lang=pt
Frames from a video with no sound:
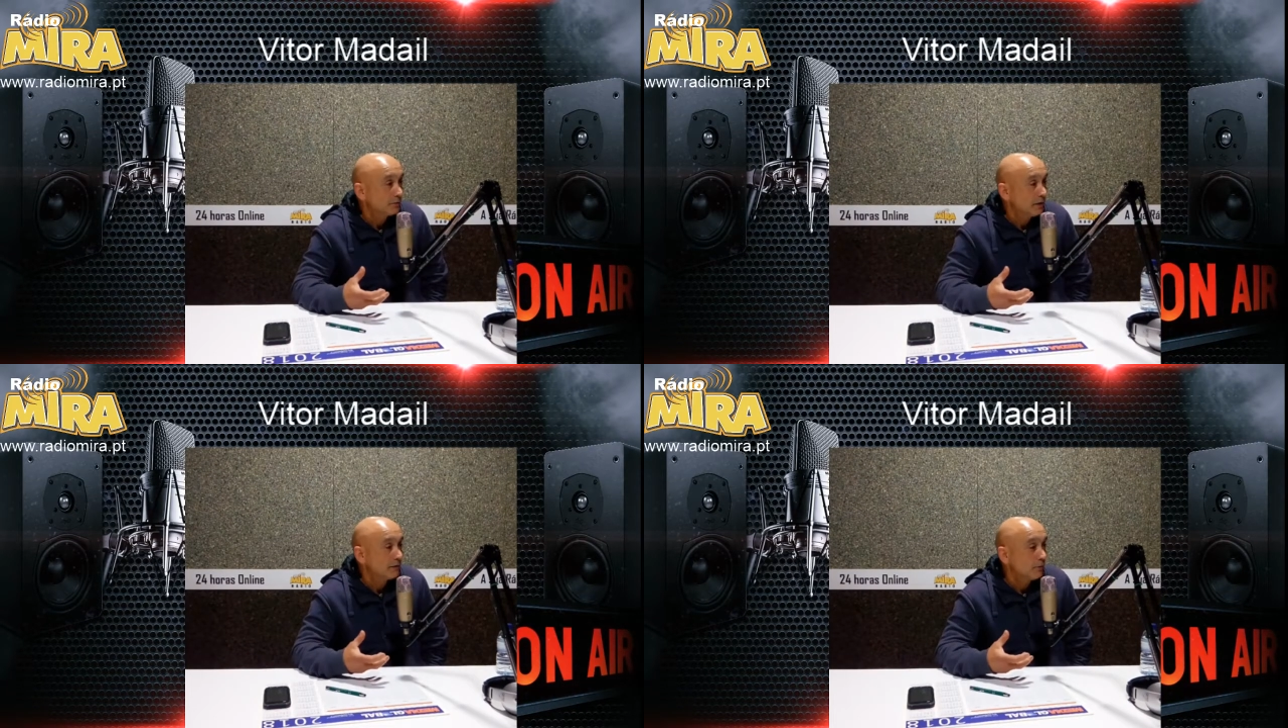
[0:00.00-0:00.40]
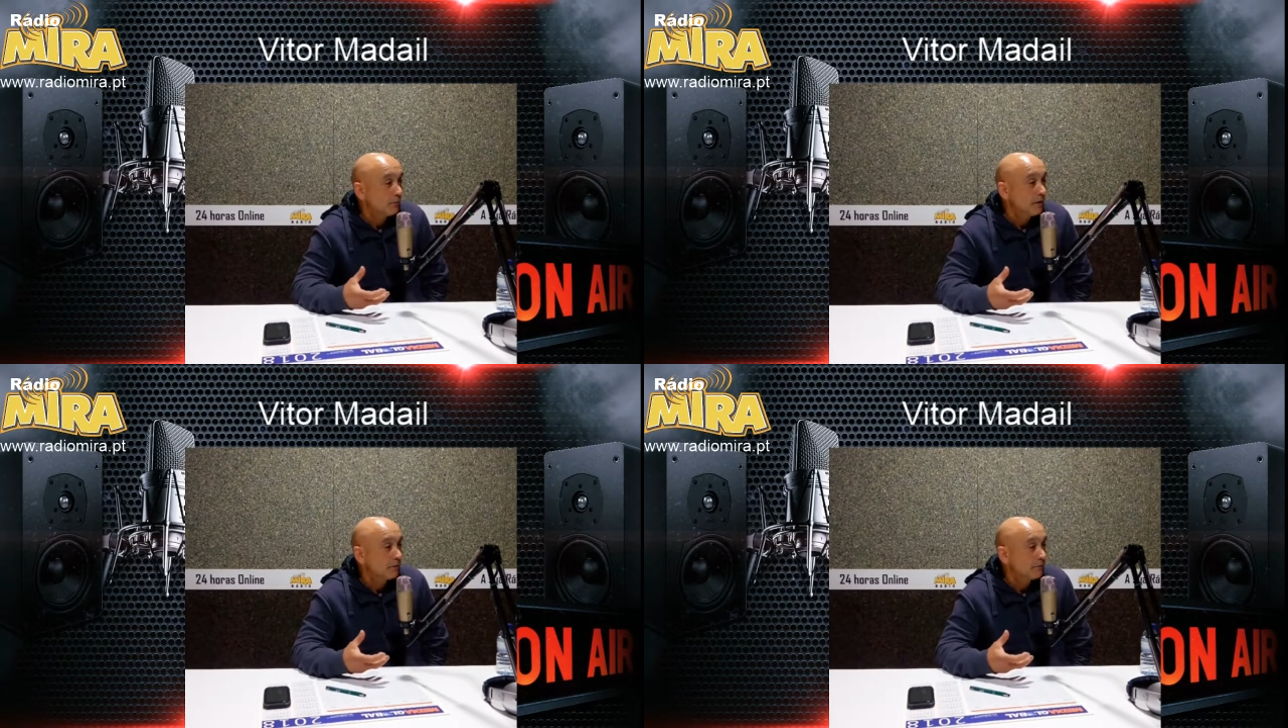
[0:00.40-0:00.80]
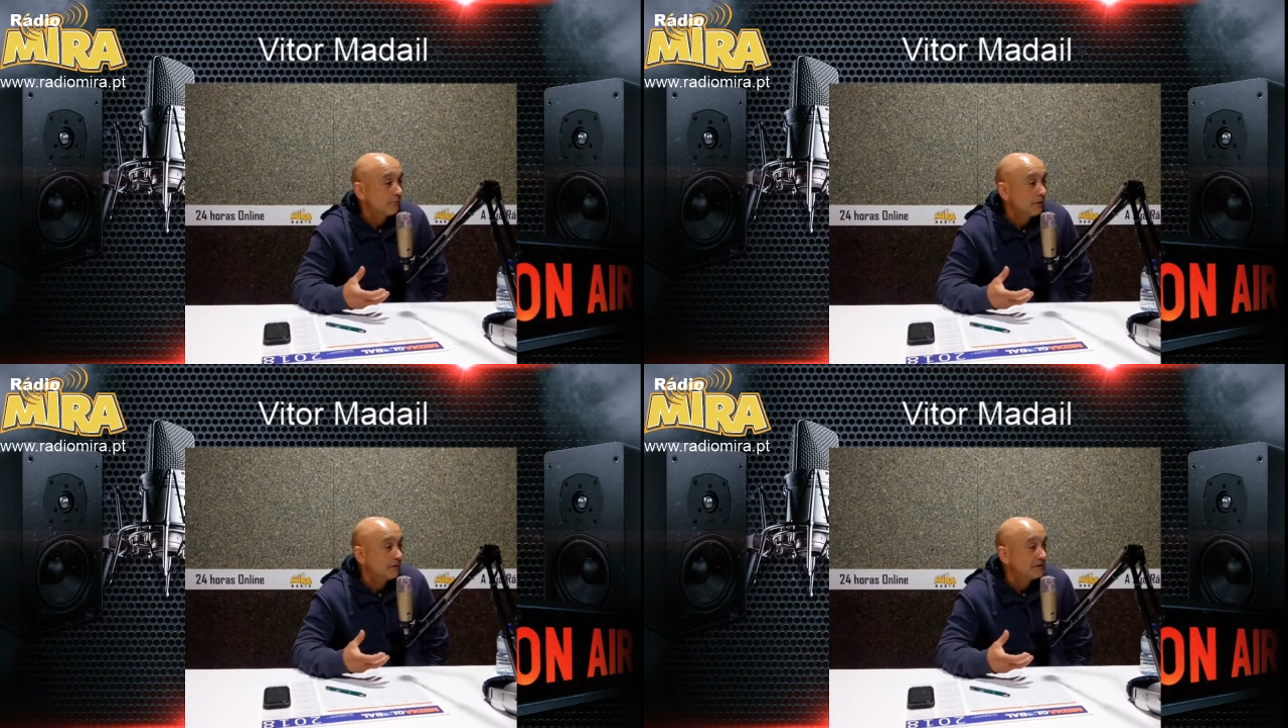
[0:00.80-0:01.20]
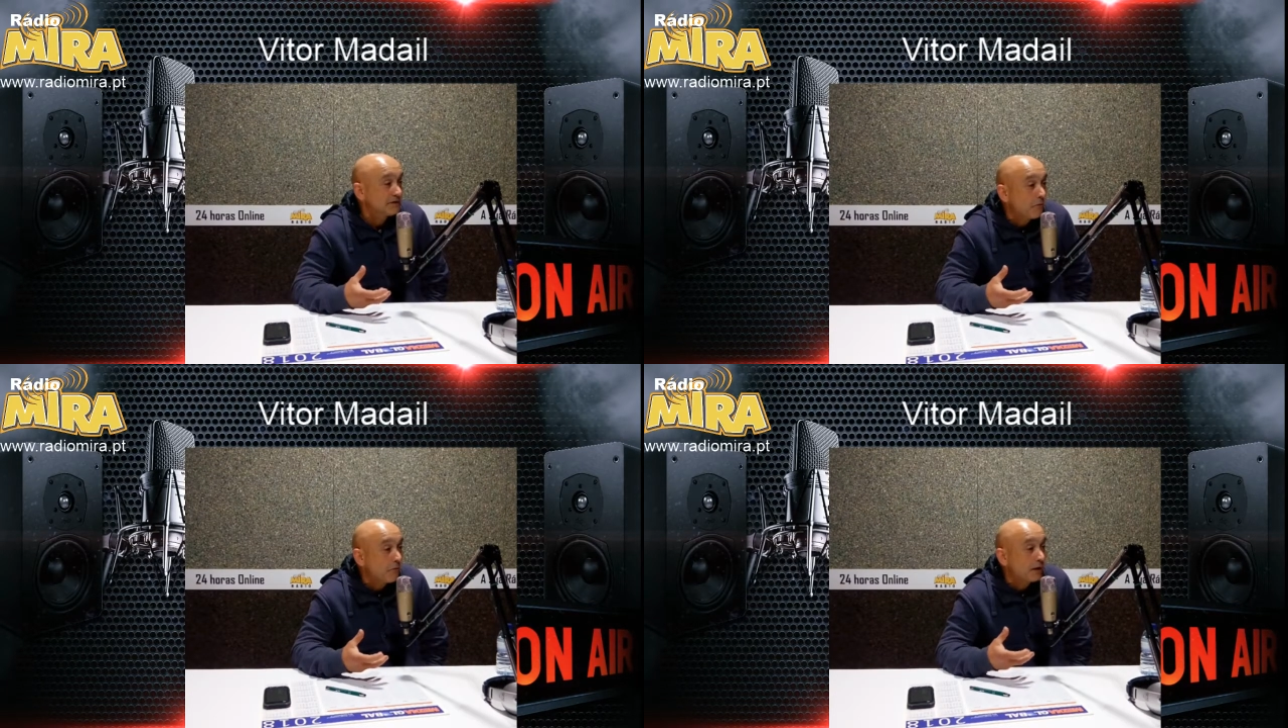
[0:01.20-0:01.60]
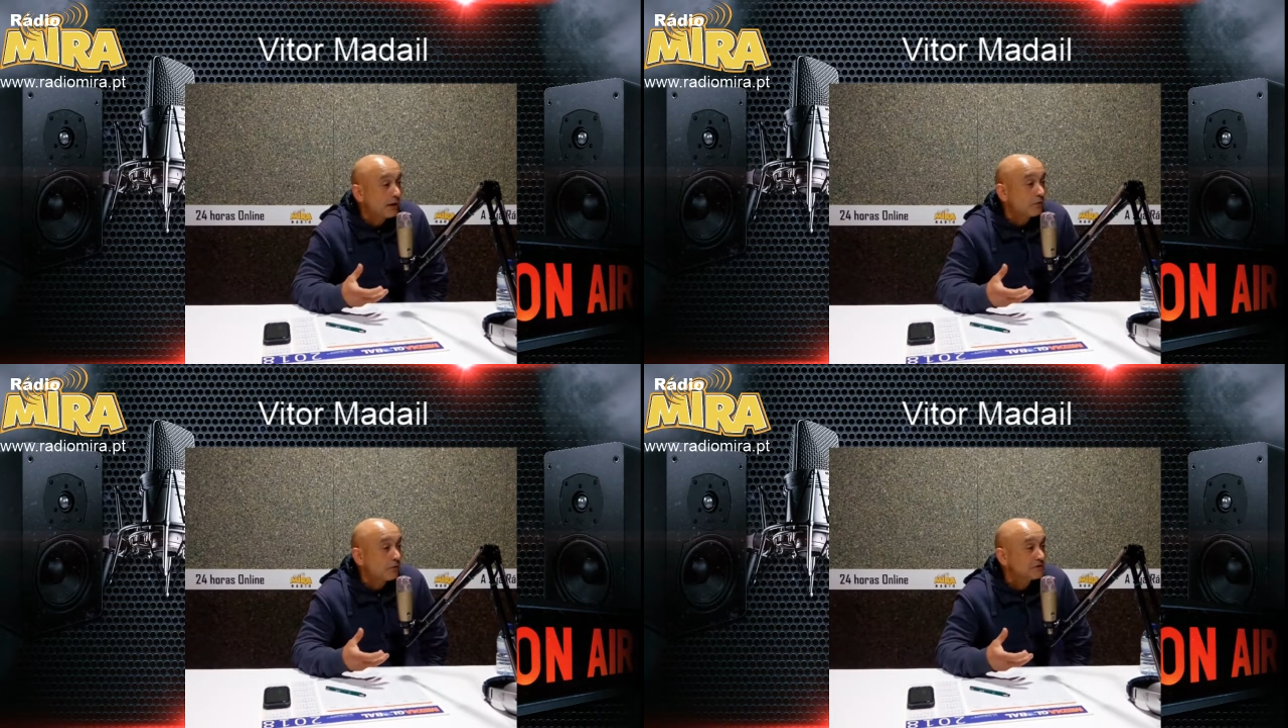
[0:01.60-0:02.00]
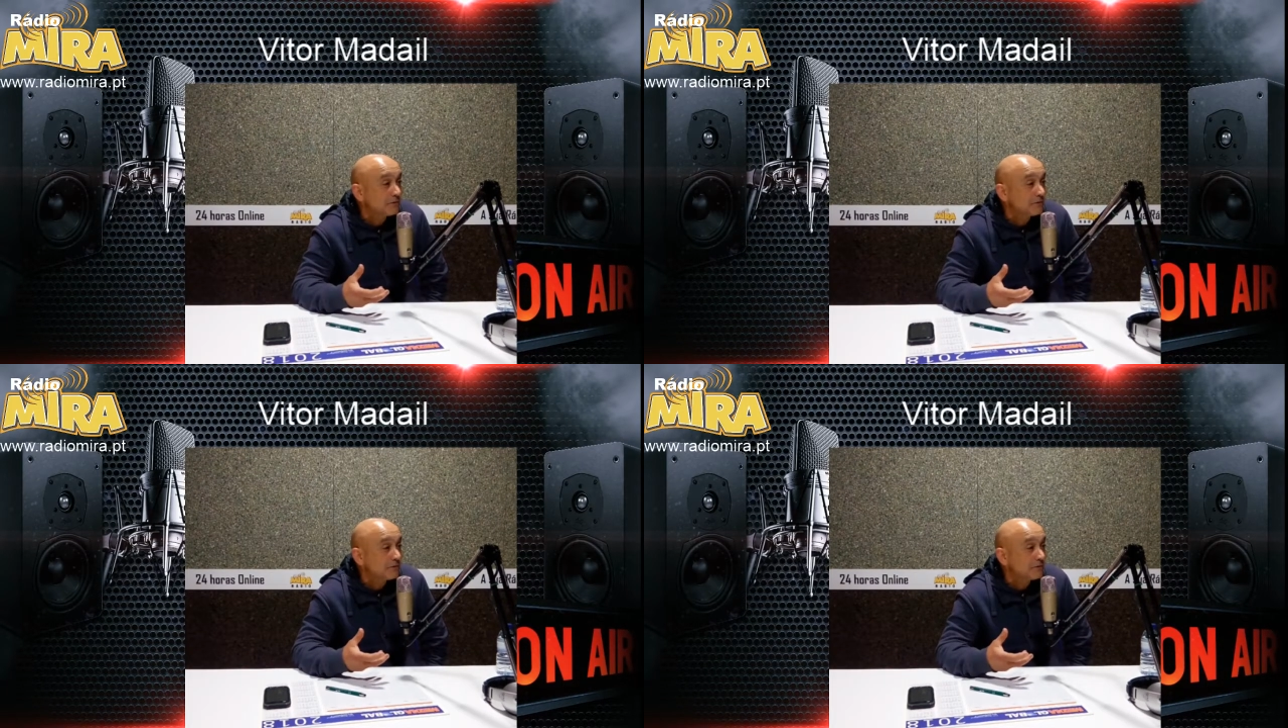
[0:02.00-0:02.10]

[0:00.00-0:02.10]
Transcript: portanto, ele quando, quando disser qualquer